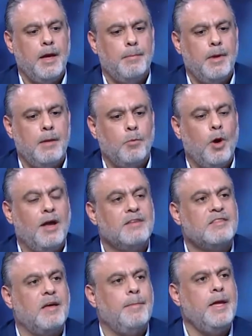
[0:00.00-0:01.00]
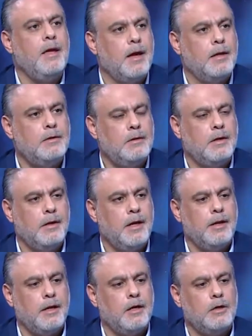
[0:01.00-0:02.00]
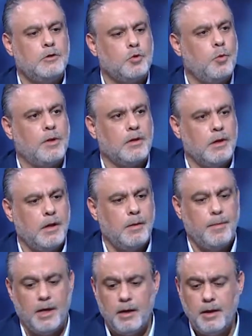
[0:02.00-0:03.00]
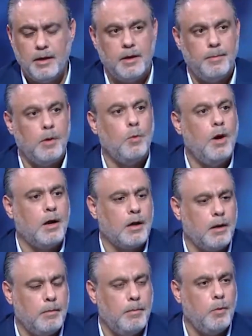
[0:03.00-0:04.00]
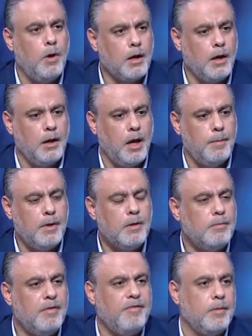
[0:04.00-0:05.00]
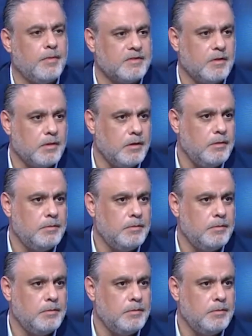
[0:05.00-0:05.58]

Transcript: محاسبيا نحن شو وضعنا بدنا نحكي بالواقع بواقع الامر ما في مصاري